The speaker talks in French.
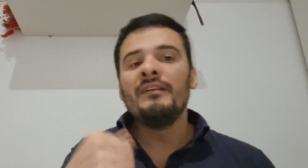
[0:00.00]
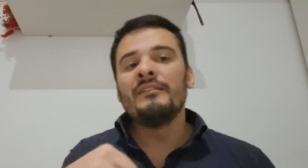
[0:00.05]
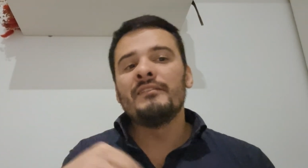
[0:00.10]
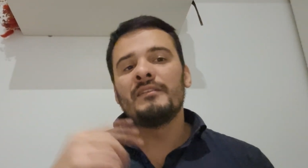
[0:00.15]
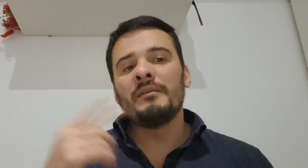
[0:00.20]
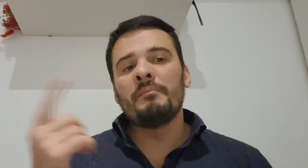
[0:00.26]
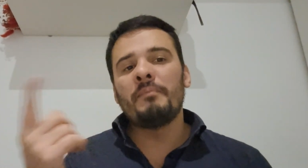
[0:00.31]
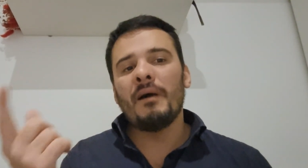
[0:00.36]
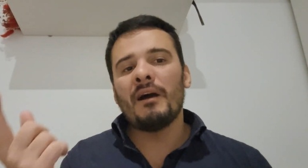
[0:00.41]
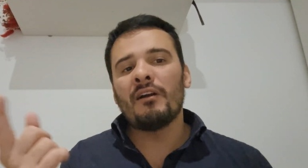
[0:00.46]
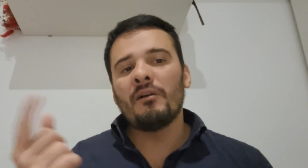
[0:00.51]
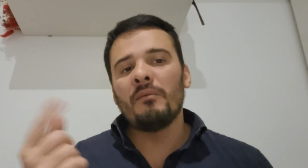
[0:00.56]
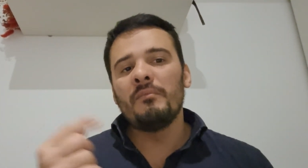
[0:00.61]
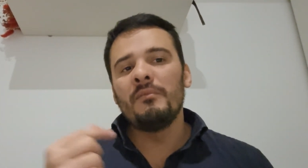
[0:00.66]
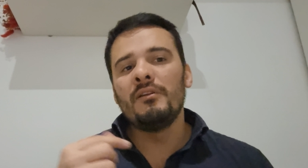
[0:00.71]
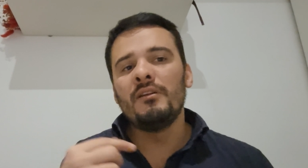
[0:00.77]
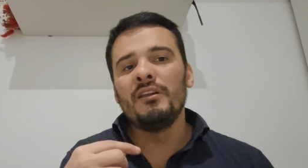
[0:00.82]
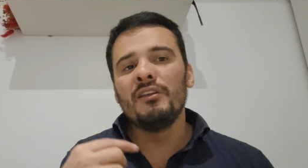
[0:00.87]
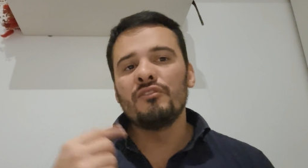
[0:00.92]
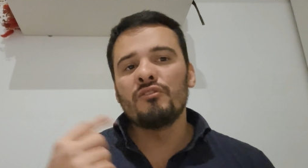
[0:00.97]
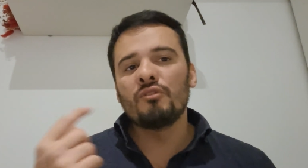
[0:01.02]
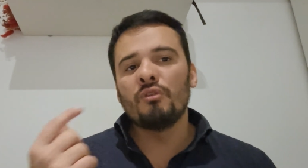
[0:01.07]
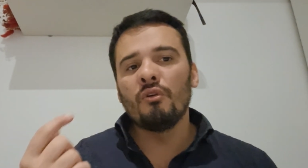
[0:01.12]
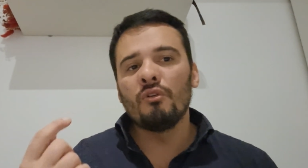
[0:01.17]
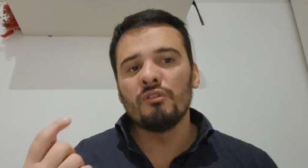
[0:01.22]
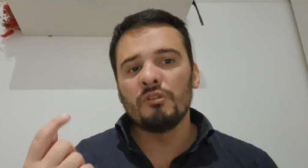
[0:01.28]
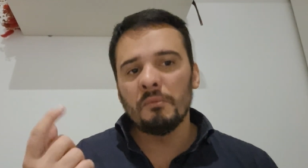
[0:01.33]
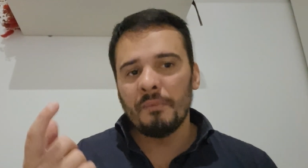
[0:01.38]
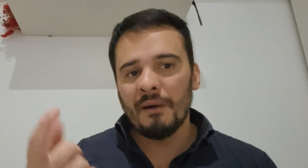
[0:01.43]
C'est pas comme
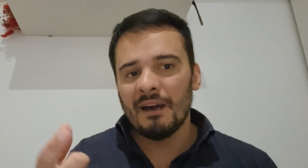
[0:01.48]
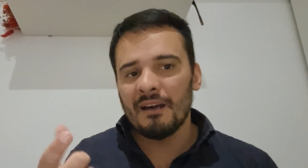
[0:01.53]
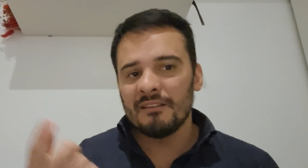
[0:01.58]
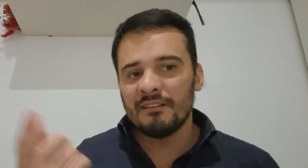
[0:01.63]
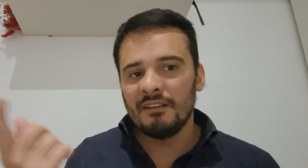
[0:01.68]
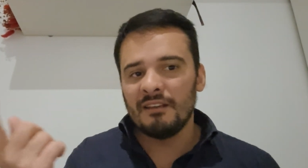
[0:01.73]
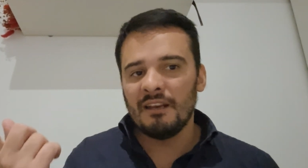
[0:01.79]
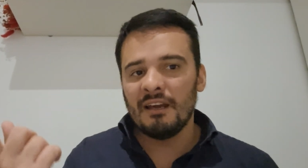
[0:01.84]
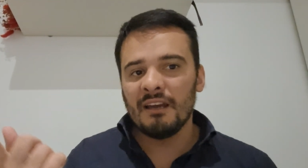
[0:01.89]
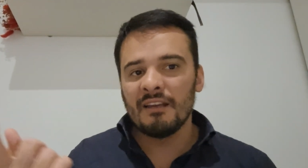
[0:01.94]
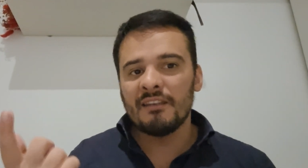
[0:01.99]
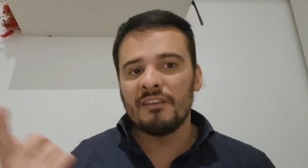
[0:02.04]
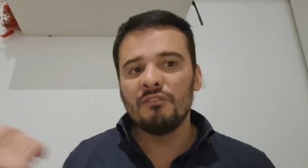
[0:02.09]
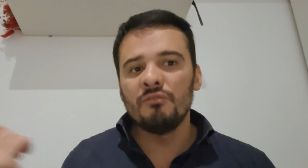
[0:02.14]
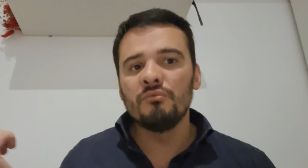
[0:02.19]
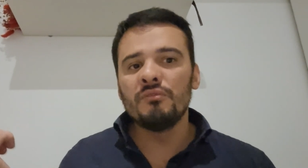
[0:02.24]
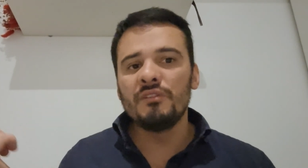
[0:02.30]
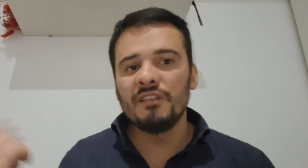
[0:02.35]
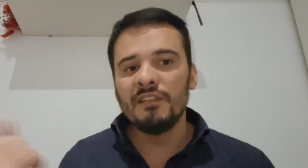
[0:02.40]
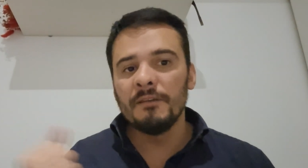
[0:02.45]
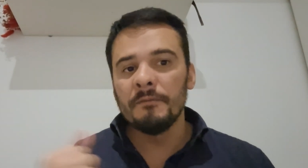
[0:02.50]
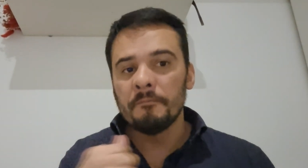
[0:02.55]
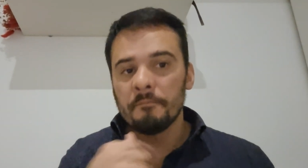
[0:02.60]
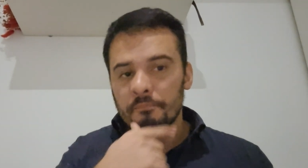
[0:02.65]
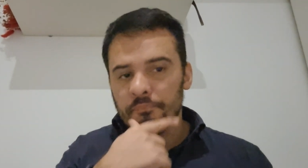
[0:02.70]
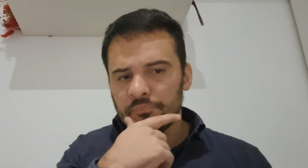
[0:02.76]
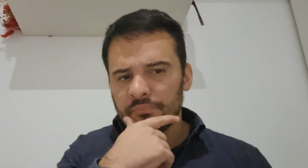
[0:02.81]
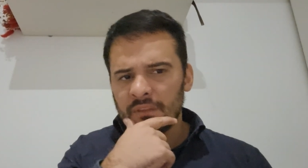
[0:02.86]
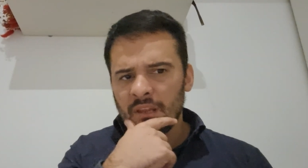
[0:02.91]
l'escroc de Bardella qui nous dit
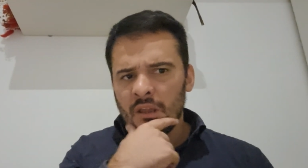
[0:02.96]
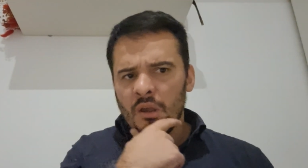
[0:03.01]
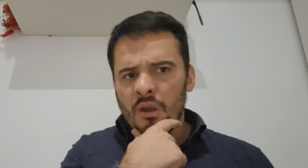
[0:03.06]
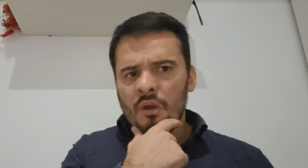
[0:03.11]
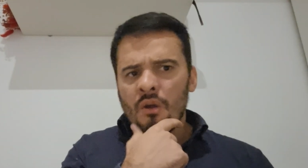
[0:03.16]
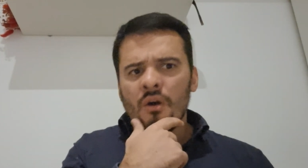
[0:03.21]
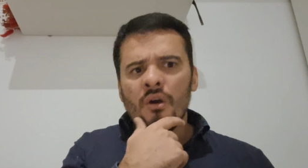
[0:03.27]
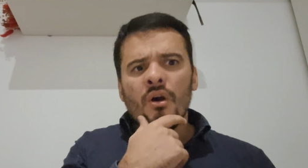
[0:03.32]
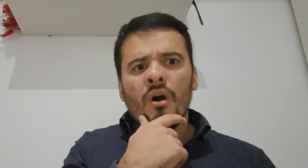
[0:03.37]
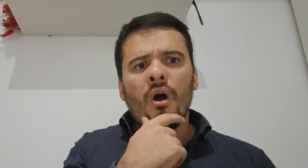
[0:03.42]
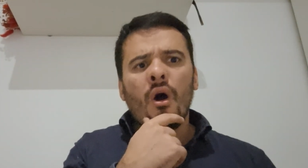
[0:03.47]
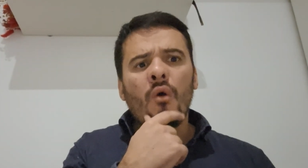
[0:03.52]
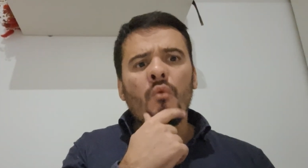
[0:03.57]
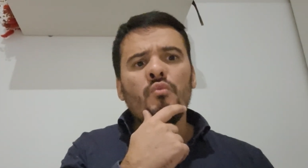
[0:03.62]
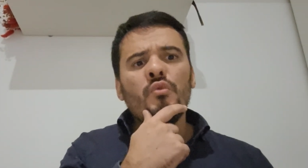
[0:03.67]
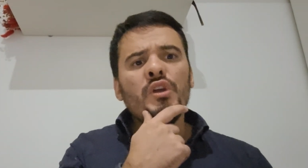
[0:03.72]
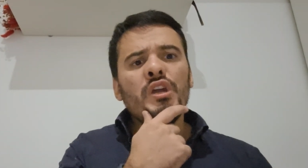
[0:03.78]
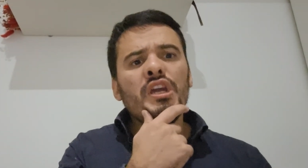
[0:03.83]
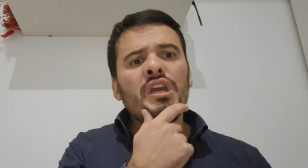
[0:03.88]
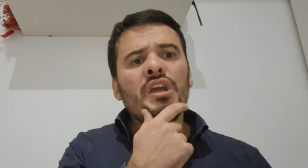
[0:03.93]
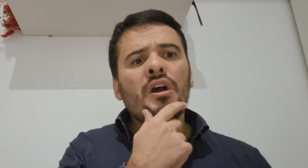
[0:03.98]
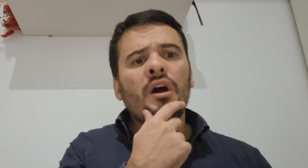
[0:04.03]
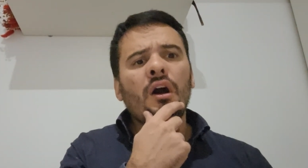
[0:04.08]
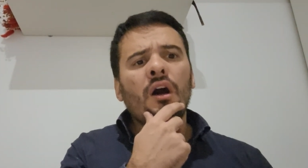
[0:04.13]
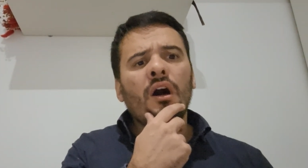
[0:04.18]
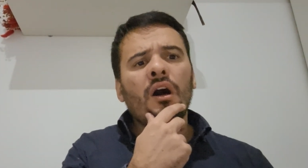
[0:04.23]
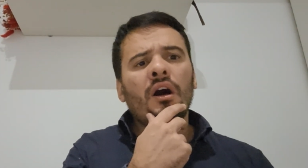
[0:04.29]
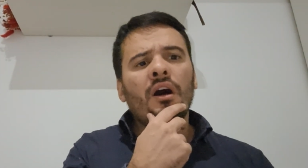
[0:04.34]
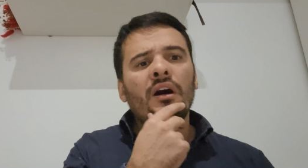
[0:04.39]
euh, oui,
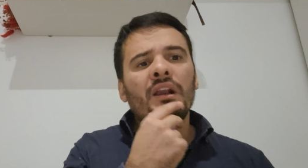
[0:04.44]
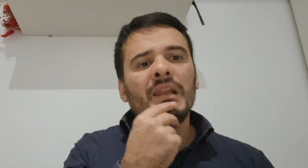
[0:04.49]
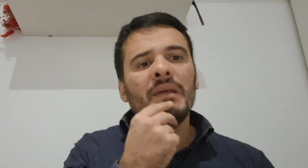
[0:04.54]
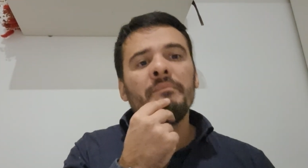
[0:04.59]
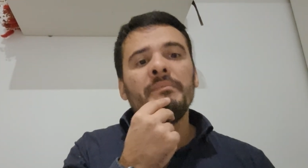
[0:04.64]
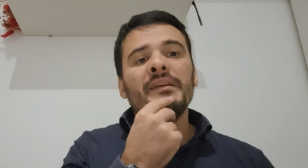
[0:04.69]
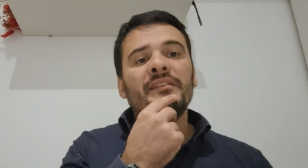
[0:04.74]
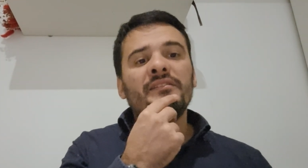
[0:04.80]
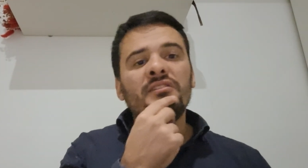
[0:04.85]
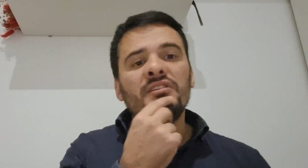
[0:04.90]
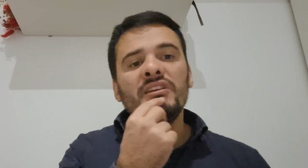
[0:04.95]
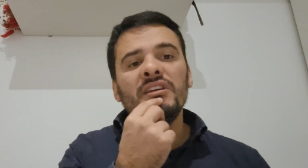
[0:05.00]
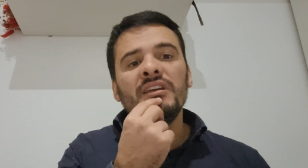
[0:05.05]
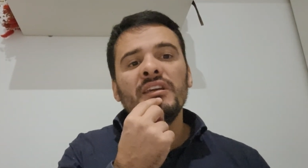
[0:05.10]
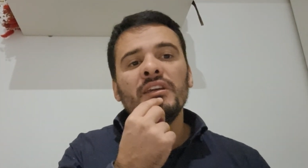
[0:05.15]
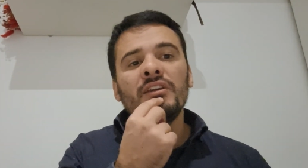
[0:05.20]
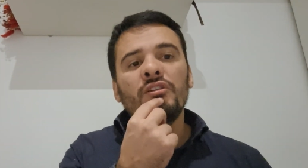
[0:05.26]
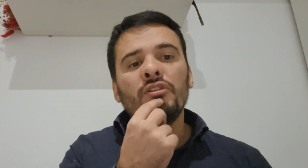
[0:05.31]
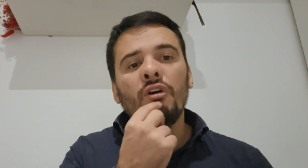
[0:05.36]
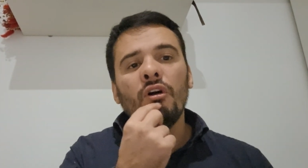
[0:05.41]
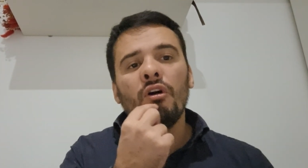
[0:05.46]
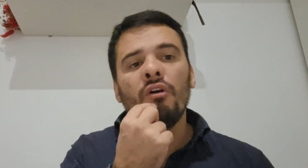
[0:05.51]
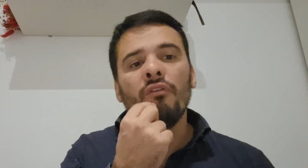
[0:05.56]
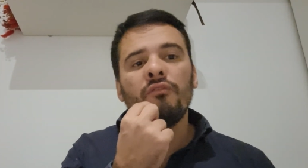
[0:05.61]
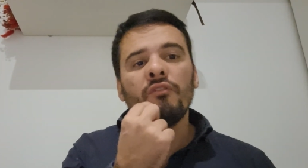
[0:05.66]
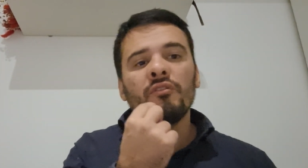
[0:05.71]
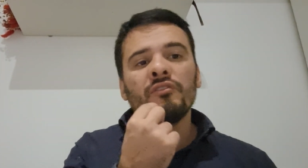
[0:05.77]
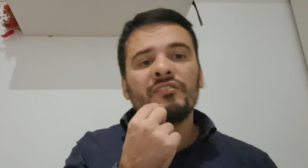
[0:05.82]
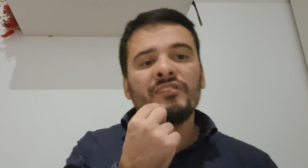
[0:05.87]
euh, les meetings euh,
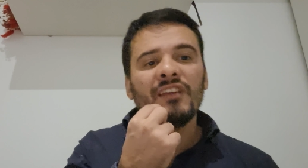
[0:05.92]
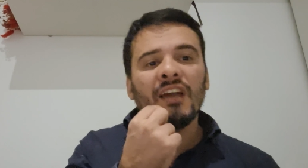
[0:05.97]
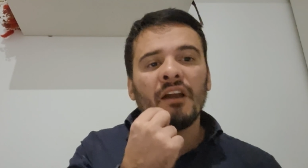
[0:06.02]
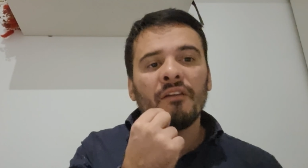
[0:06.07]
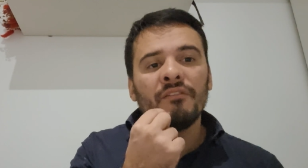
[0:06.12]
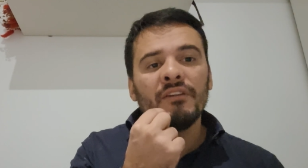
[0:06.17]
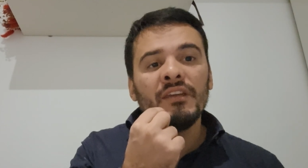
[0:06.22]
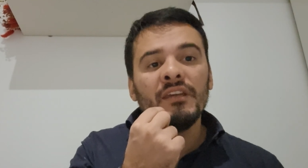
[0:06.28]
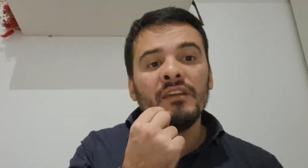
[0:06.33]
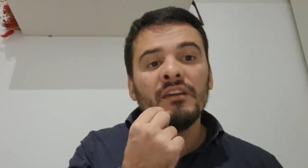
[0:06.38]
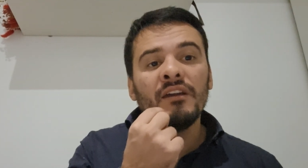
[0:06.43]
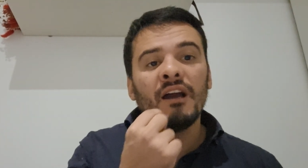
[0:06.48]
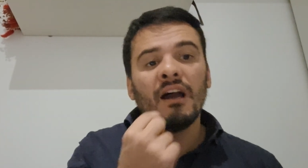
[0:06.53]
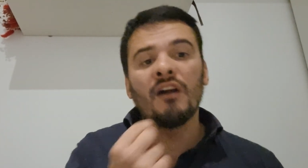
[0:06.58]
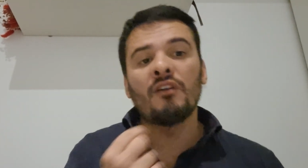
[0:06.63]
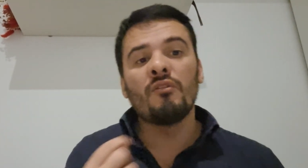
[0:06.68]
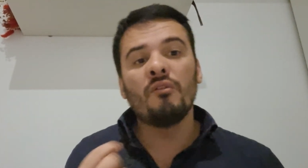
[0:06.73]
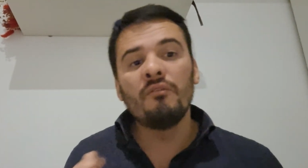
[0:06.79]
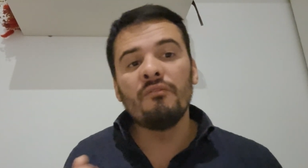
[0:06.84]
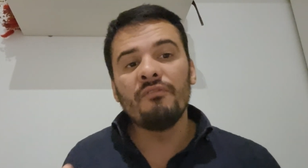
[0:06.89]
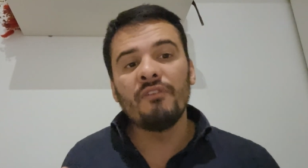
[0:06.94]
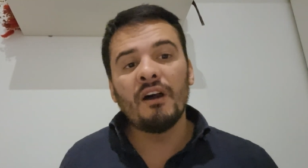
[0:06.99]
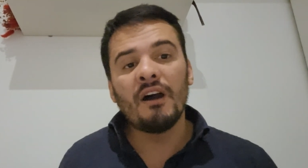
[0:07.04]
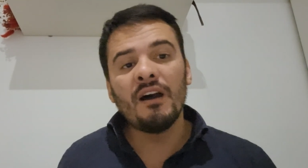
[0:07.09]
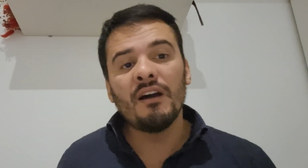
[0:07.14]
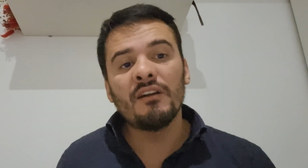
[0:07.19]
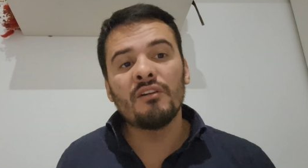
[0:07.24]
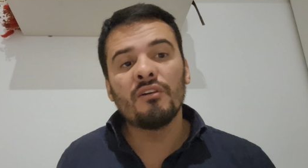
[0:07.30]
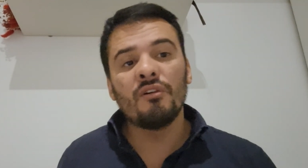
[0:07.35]
vont servir à
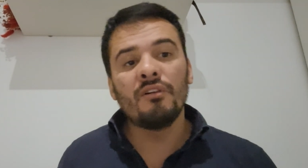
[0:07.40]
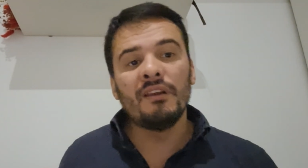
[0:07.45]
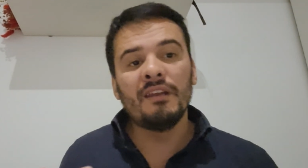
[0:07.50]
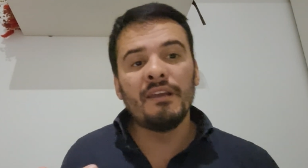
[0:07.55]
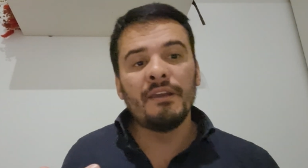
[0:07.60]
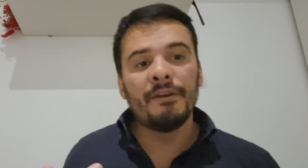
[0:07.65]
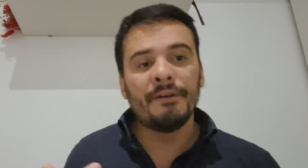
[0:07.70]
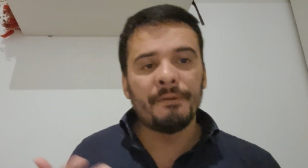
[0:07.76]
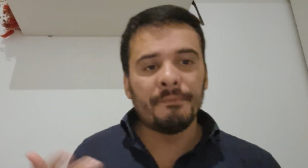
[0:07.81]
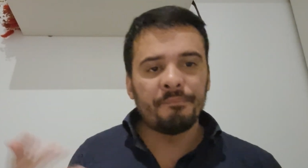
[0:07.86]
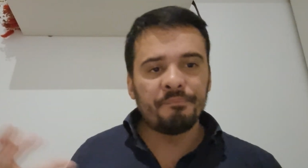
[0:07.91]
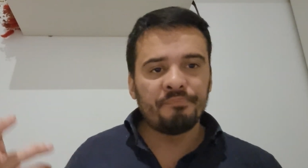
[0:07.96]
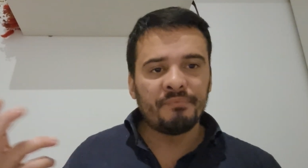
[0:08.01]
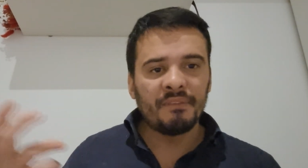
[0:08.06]
convaincre les,